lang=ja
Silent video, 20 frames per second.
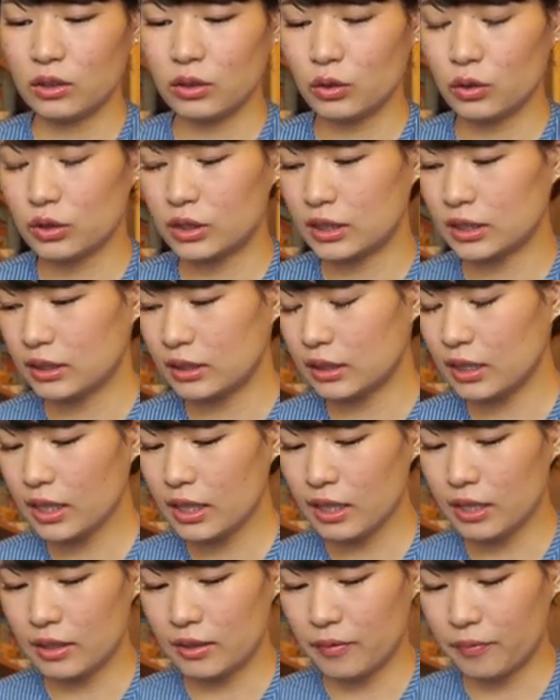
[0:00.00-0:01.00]
閉じ
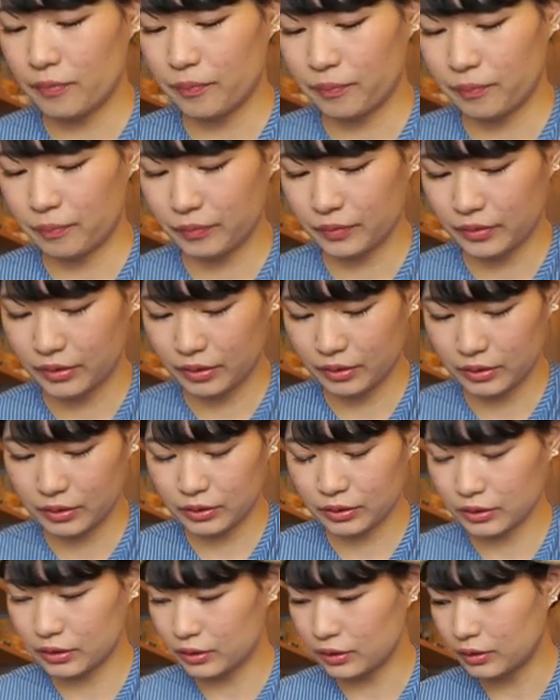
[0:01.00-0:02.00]
て
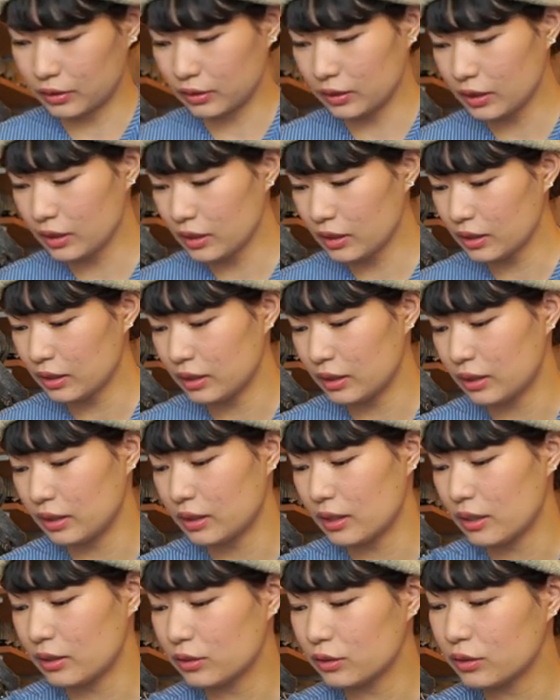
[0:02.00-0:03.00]
袋に
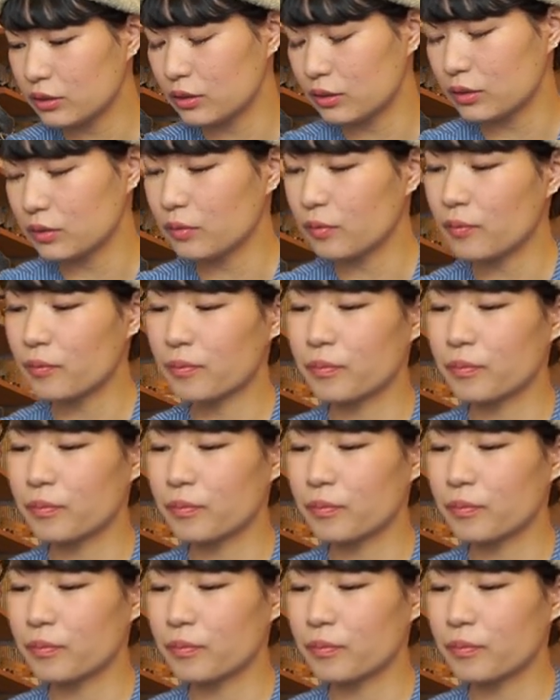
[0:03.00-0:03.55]
入れる